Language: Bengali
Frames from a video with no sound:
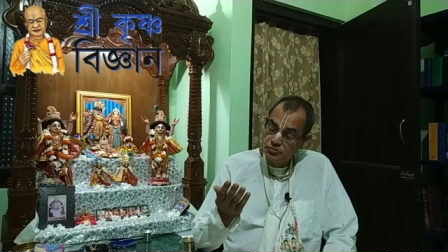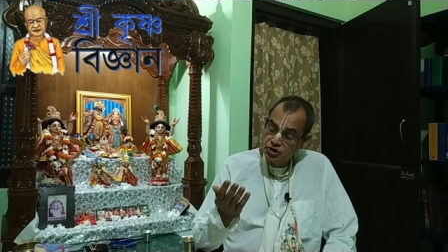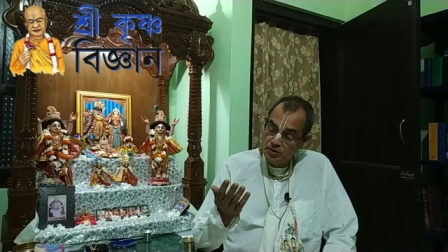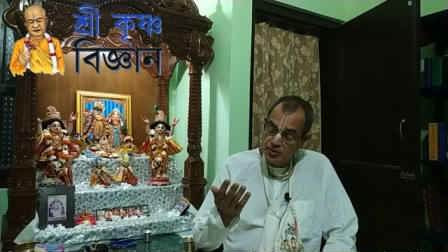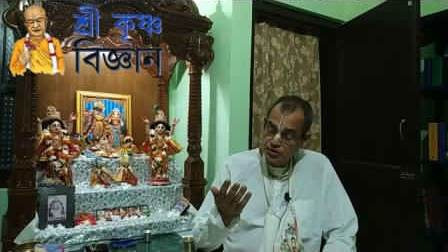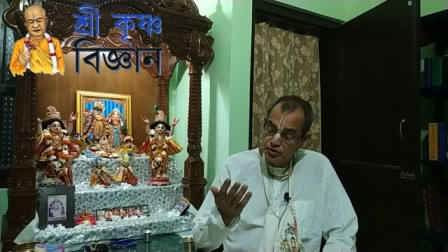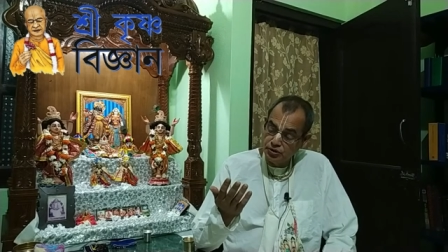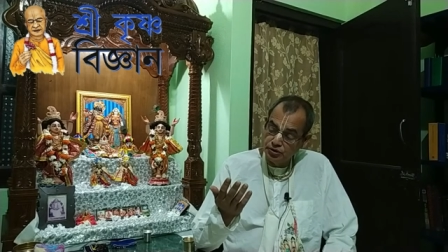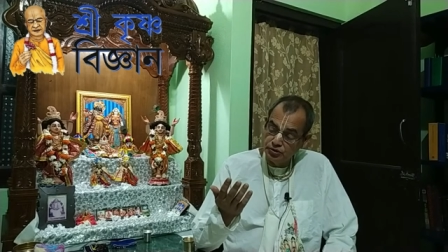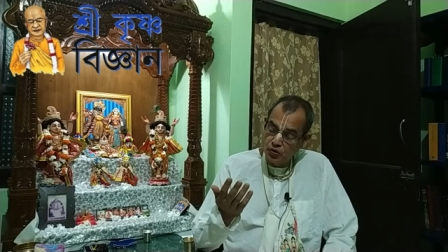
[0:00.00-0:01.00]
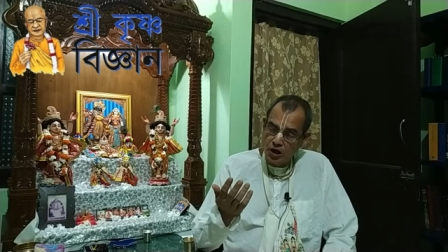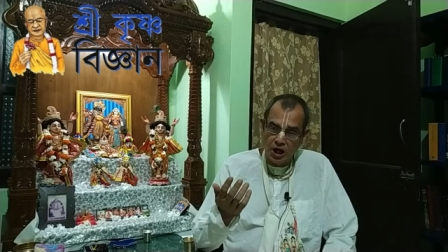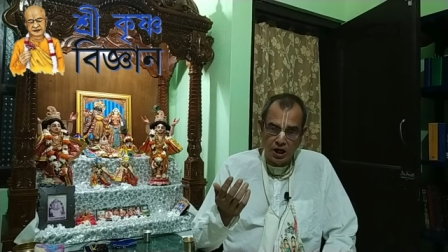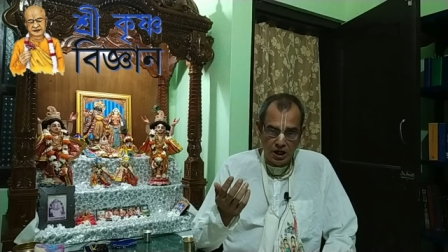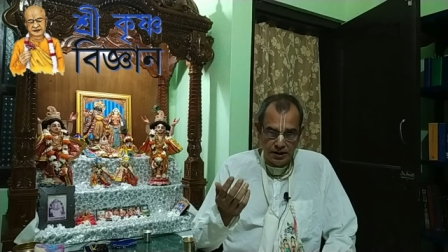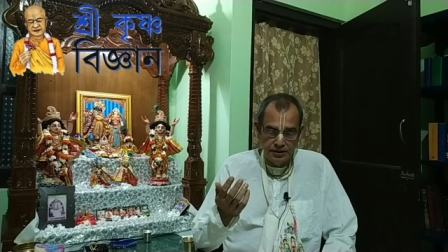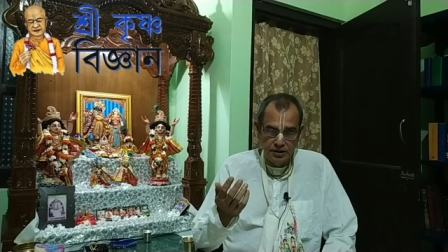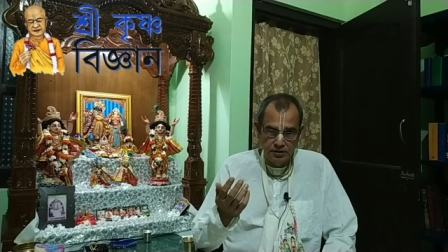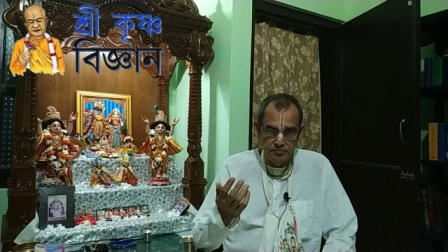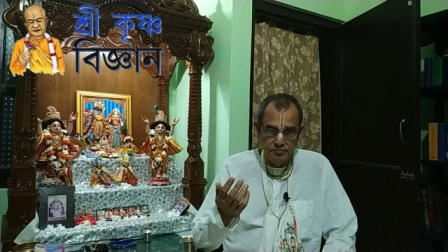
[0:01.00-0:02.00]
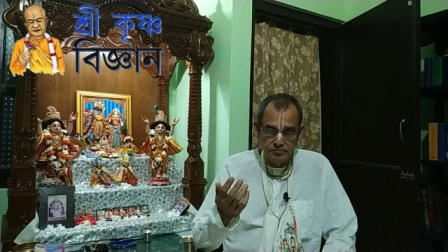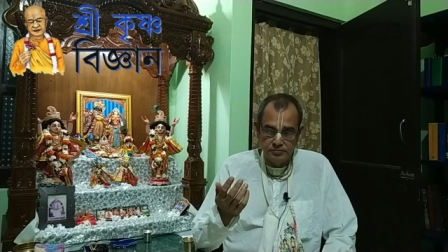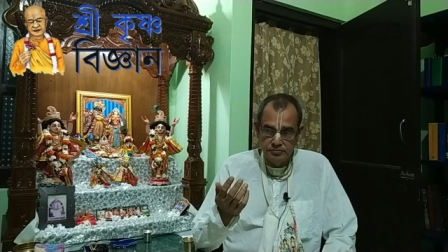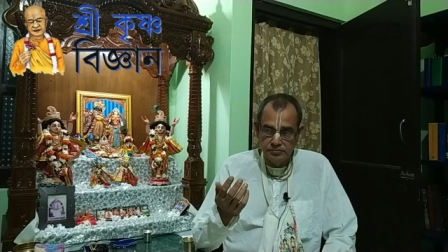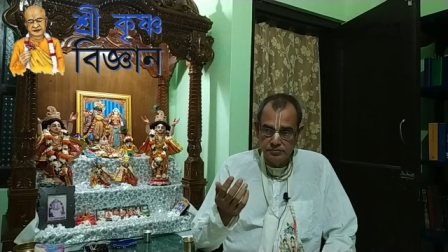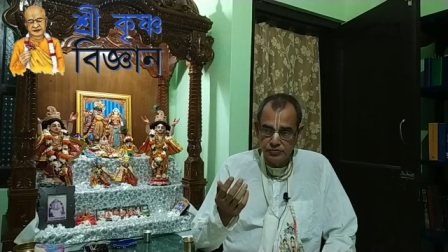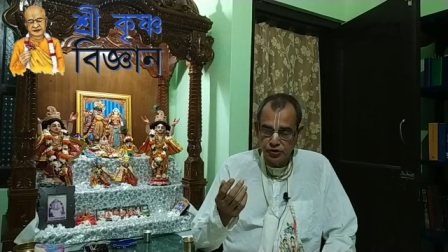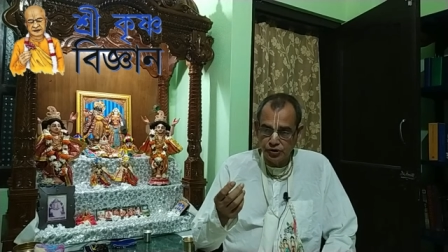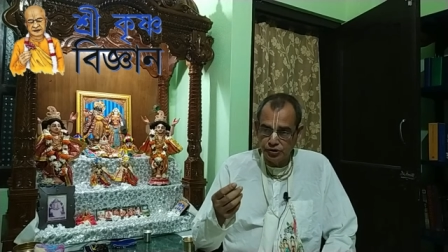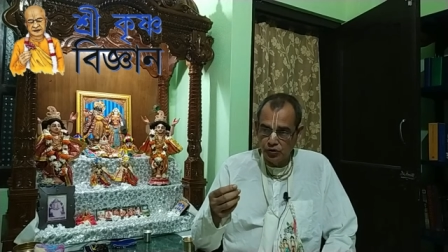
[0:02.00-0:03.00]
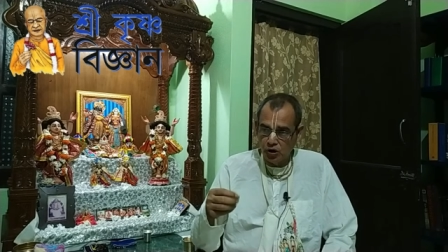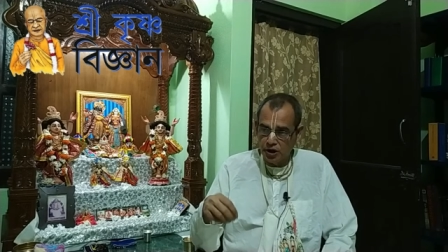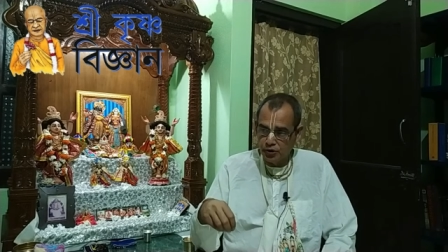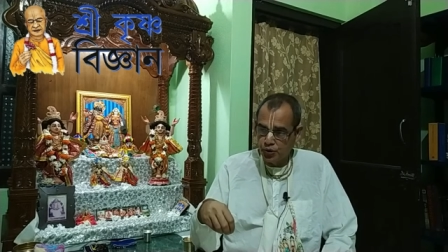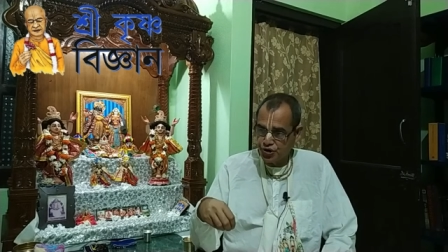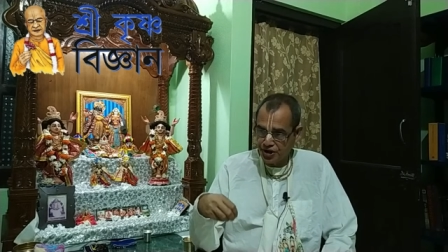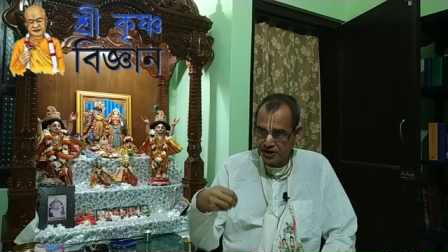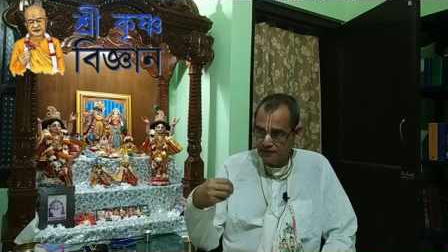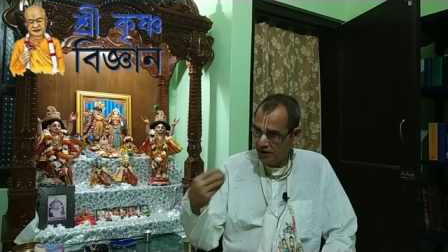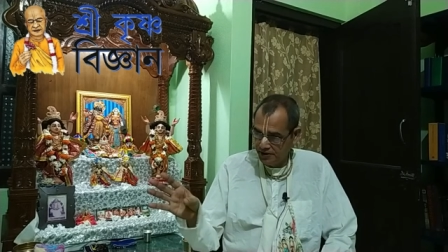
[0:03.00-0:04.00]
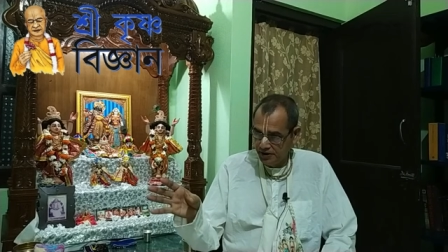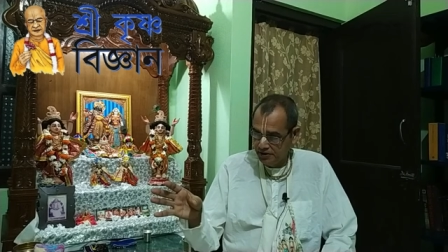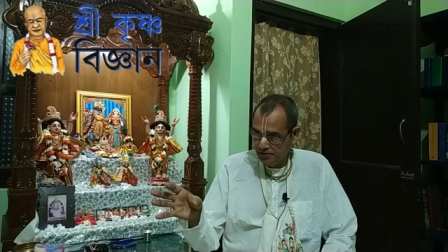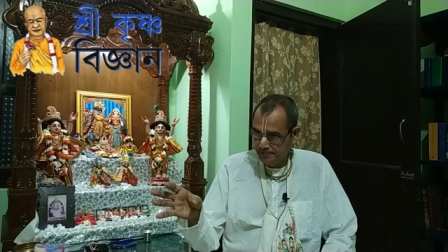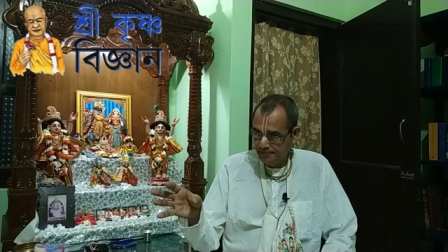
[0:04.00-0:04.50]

যে আমরা যখন কলা খাই তখন কলার খোসাটা ফেলে দিই